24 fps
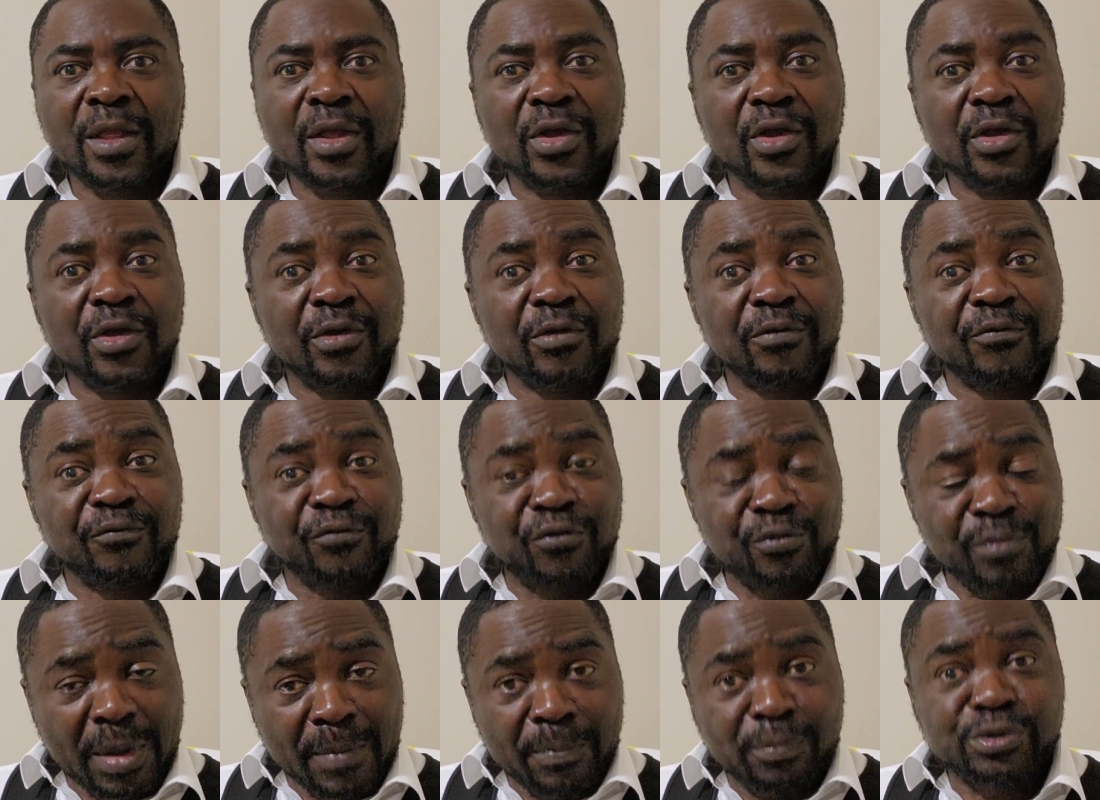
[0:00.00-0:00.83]
euh,
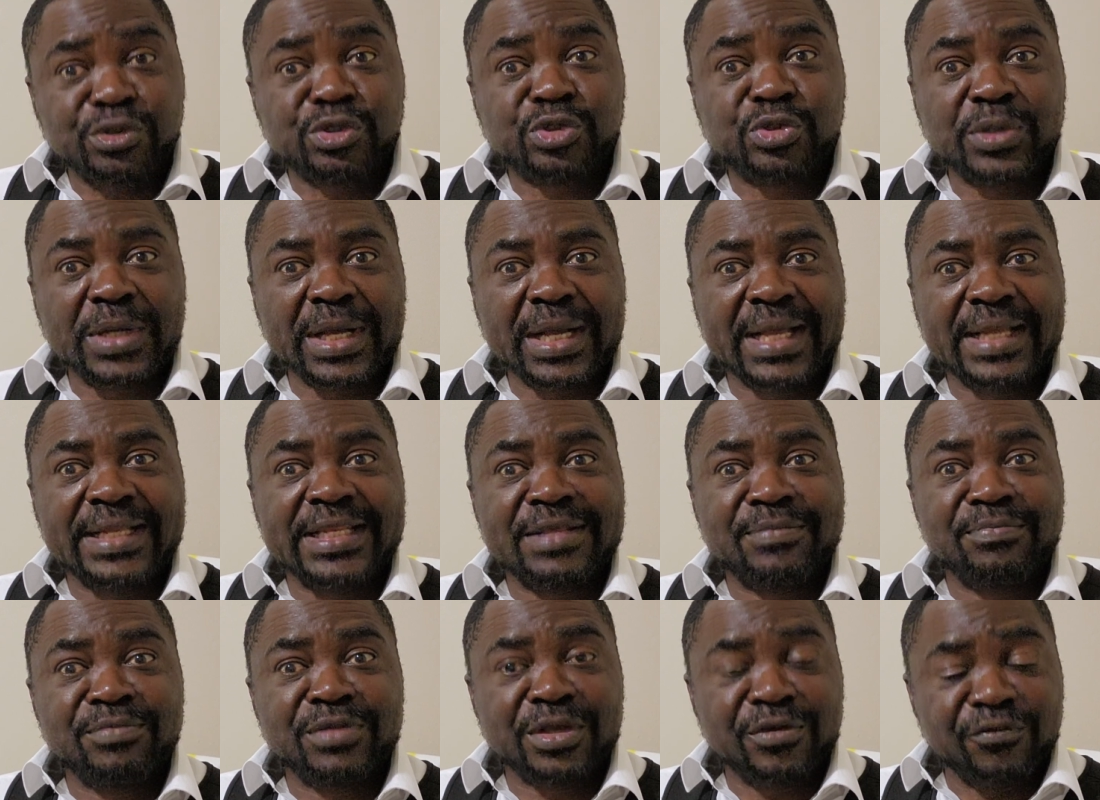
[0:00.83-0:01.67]
vu ma position
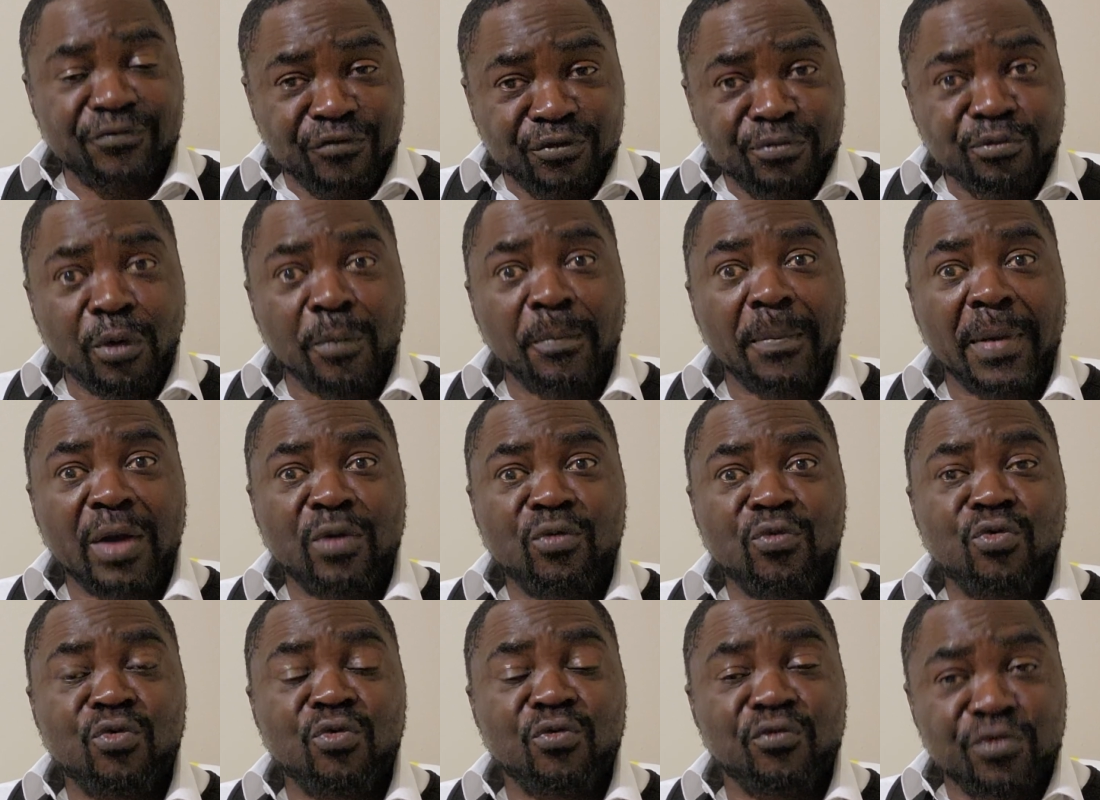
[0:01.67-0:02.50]
académique, vu mon
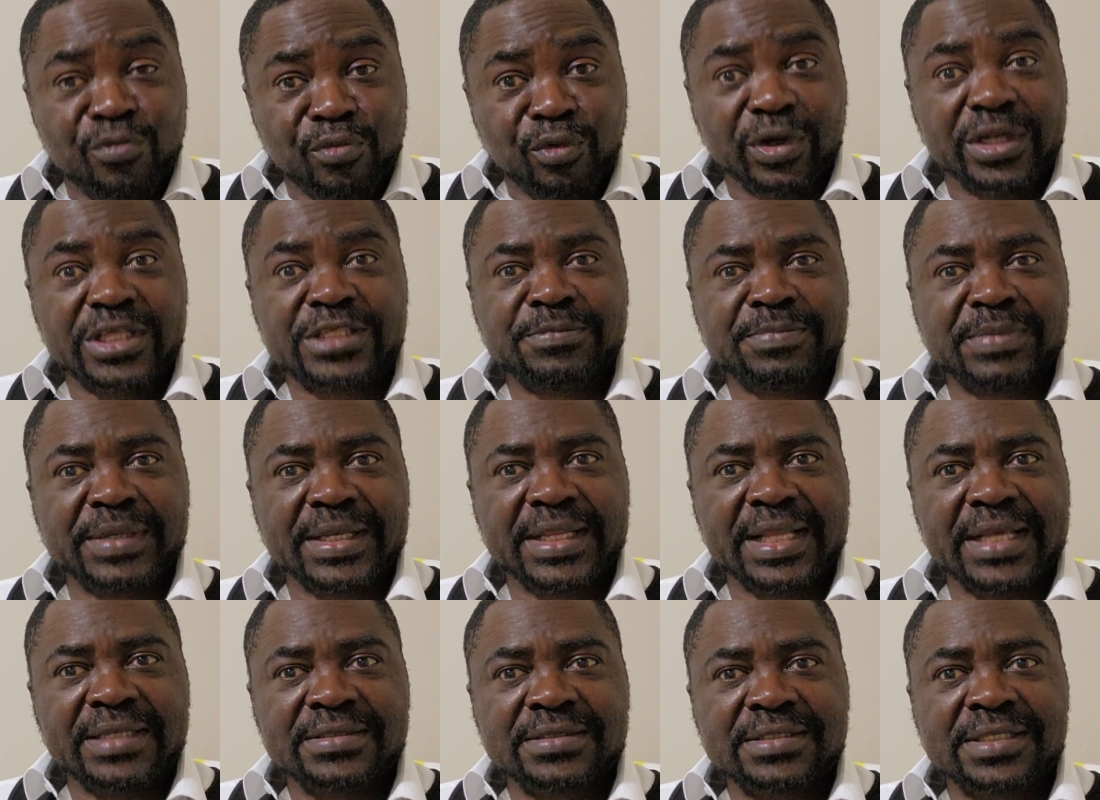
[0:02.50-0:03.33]
parcours, vu mon
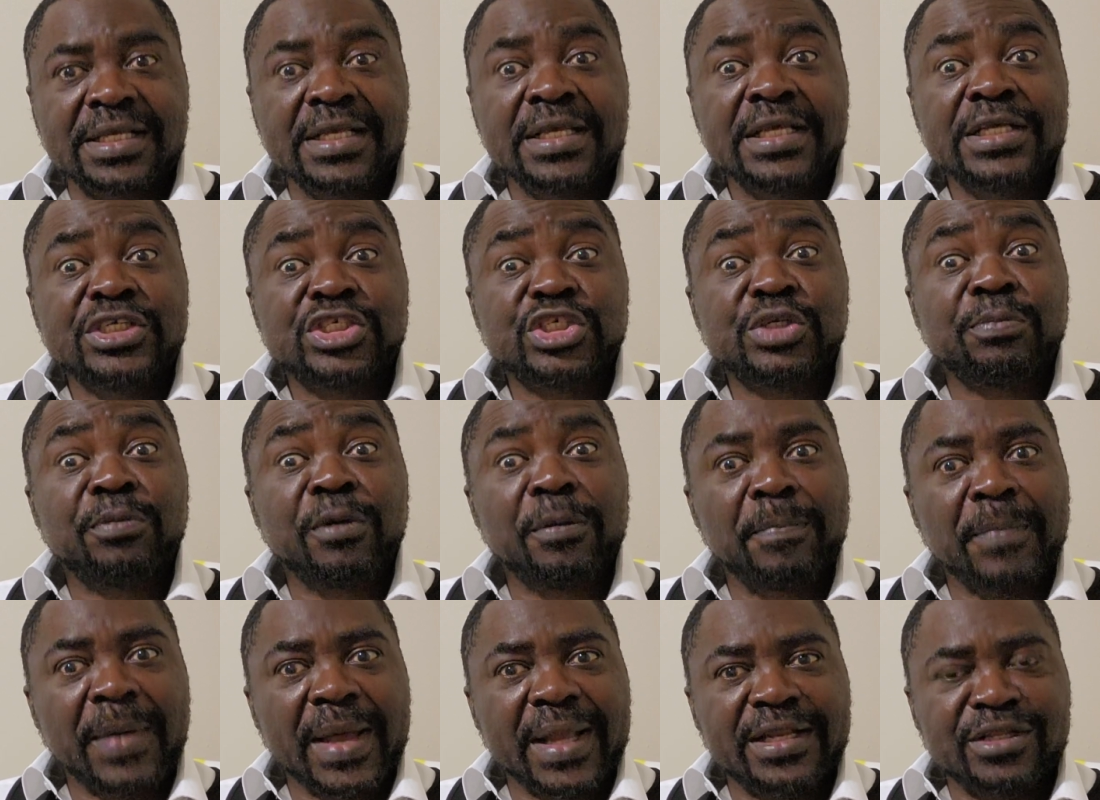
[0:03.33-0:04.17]
expérience, je
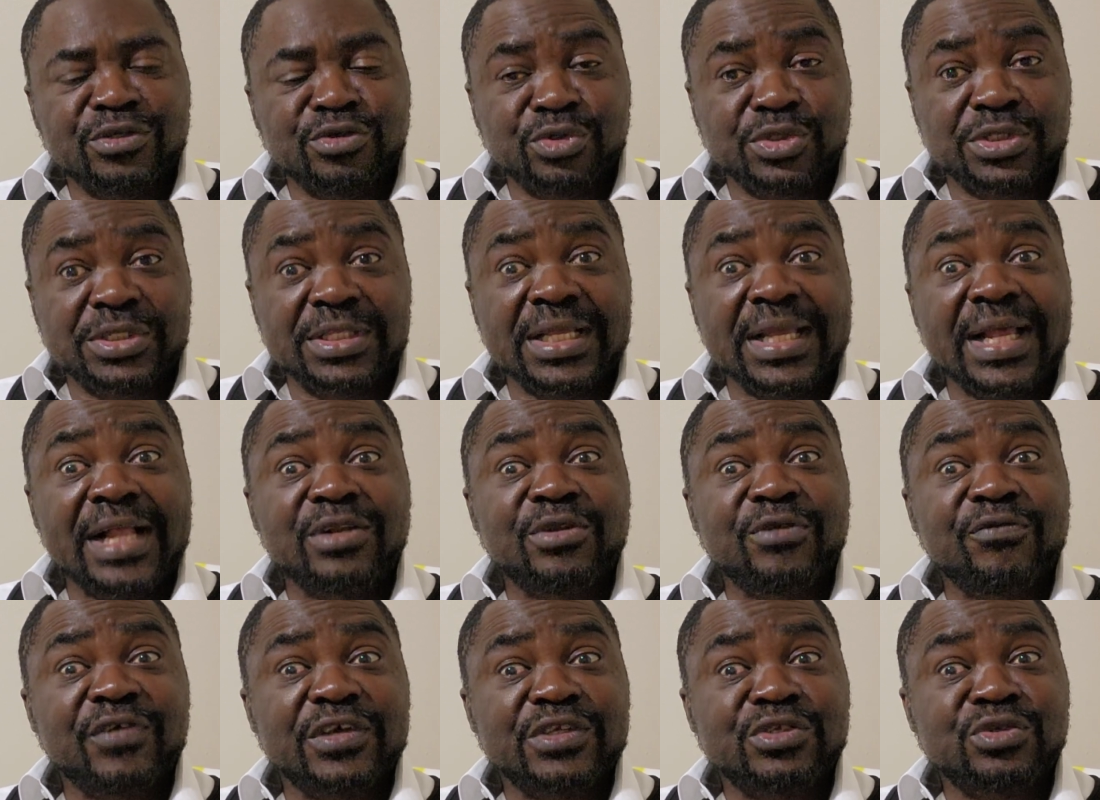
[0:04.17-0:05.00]
peux parler du Sénégal
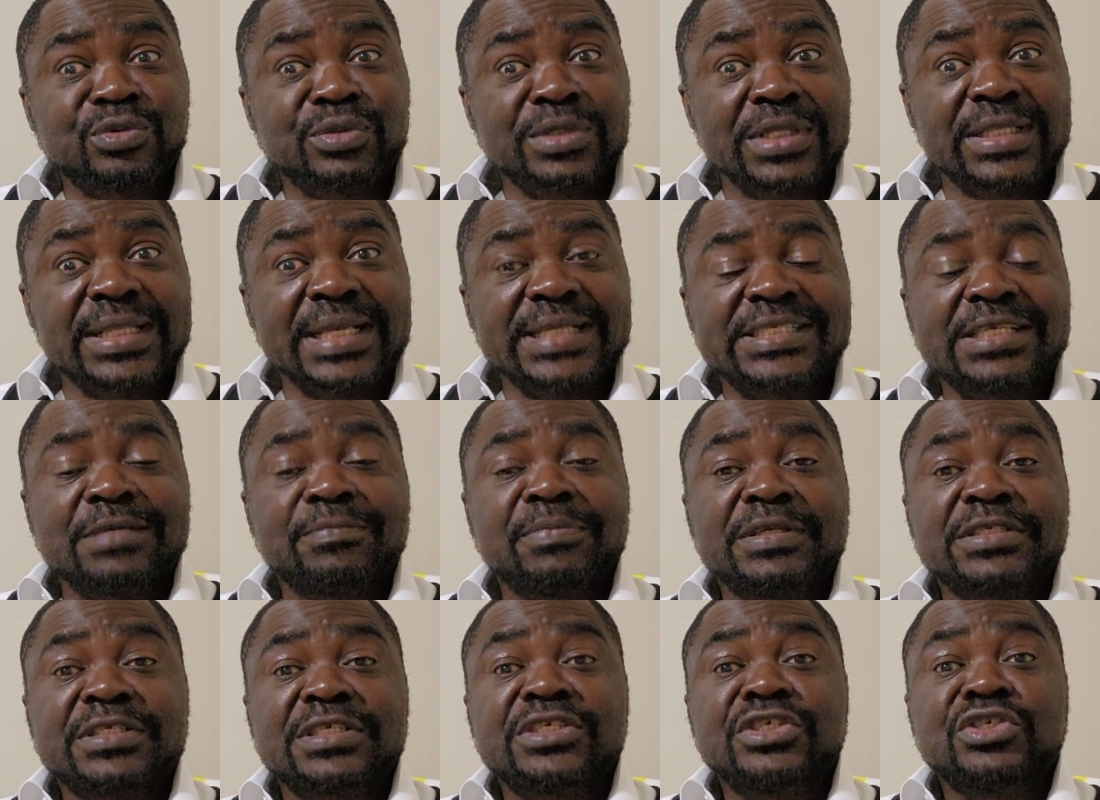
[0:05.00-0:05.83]
de façon détachée
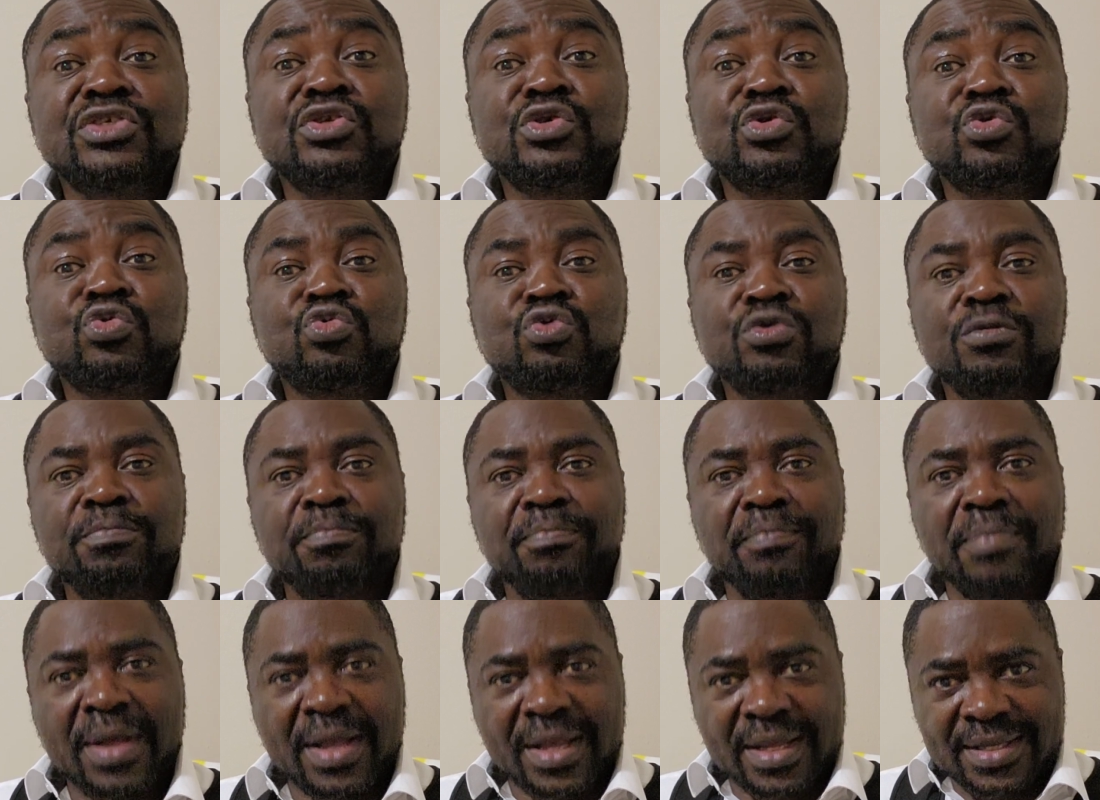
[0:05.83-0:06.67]
parce que je ne suis
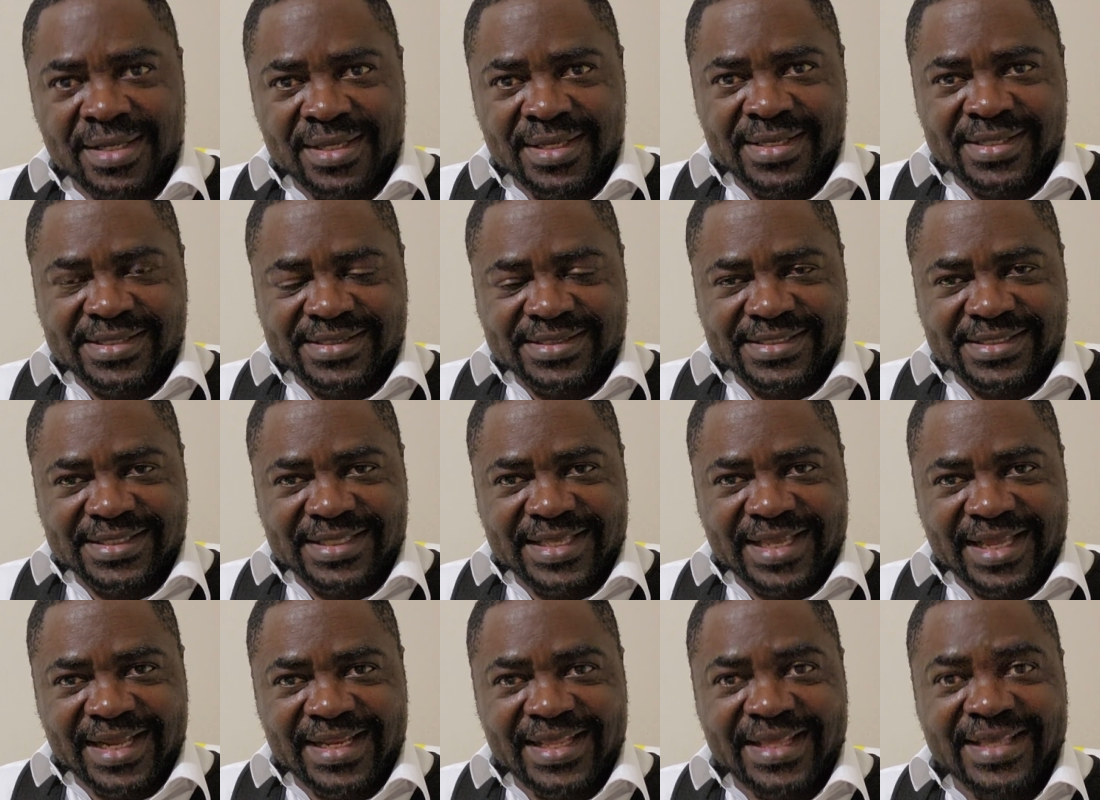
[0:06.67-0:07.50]
pas
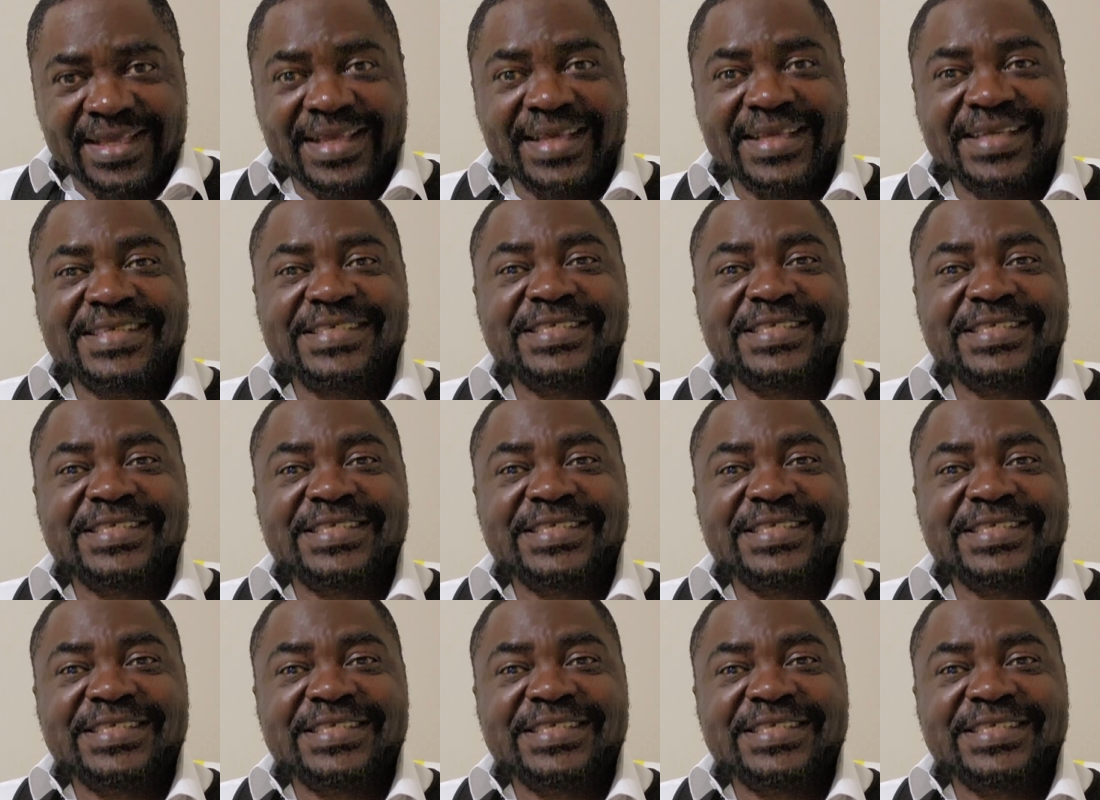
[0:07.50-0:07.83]
sénégalais.